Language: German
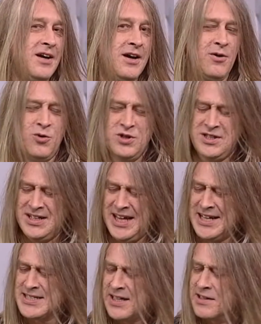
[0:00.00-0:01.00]
Und
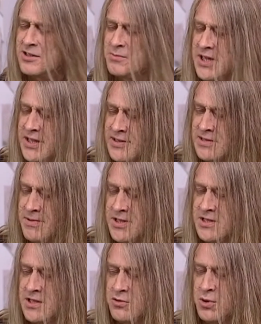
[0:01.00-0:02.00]
exakt um
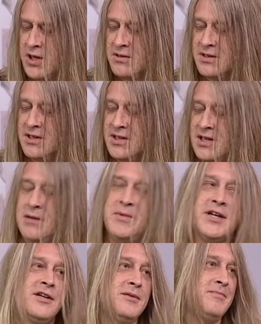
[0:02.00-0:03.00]
23 Uhr kam einer.